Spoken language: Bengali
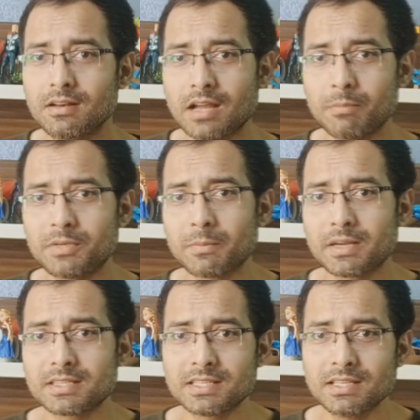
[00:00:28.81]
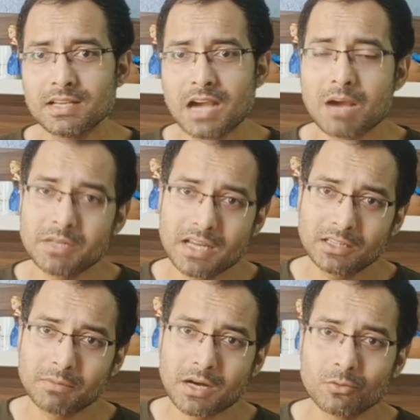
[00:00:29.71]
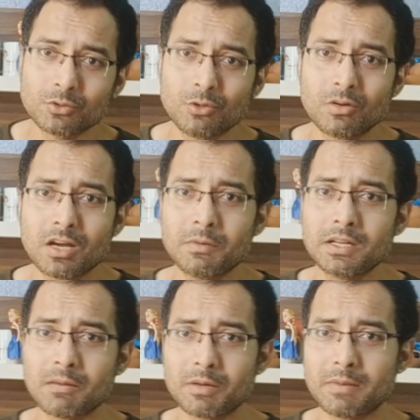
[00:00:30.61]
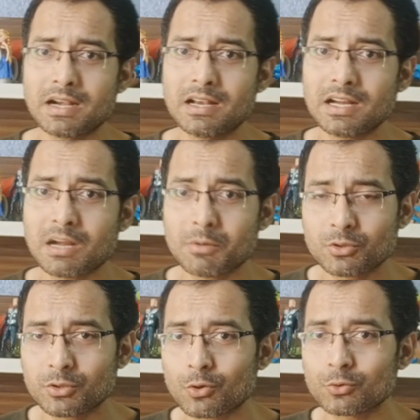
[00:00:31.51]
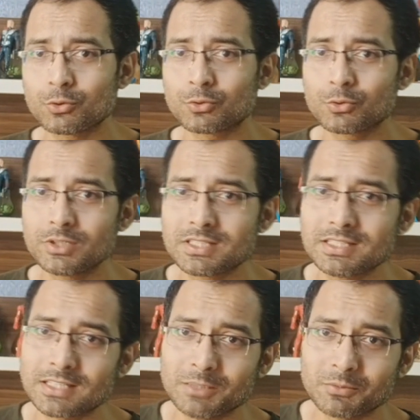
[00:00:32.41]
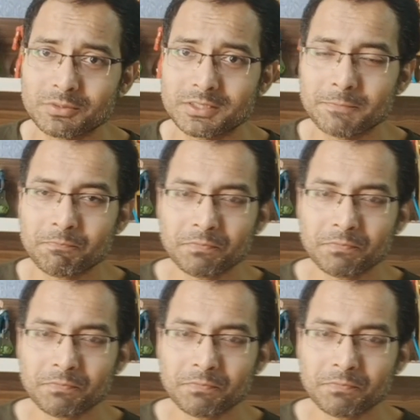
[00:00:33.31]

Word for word: লাভটা পাচ্ছে আমি নিহাত ভাগ্য ছিল না আমার আমার ব্যাড লাক আমার সঙ্গে ষড়যন্ত্র হয়েছে ইত্যাদি প্রভৃতি